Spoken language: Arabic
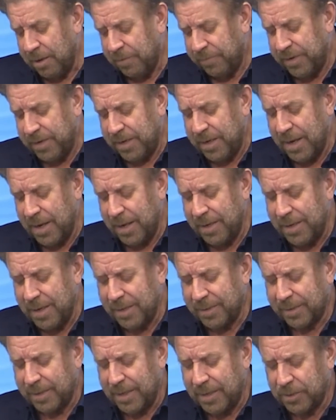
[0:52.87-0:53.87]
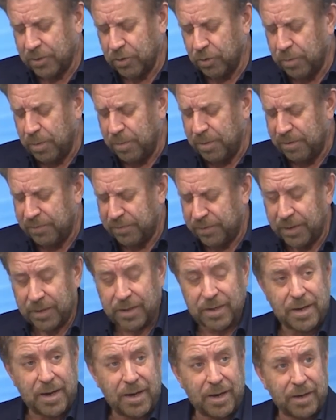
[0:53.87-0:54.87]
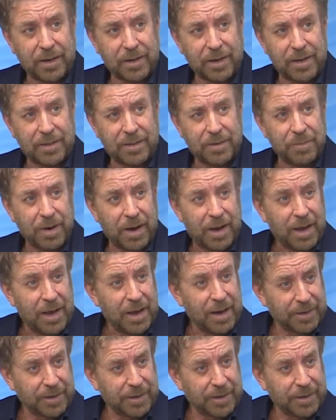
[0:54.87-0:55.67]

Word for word: في نهائيات كأس أمم إفريقيا القادمة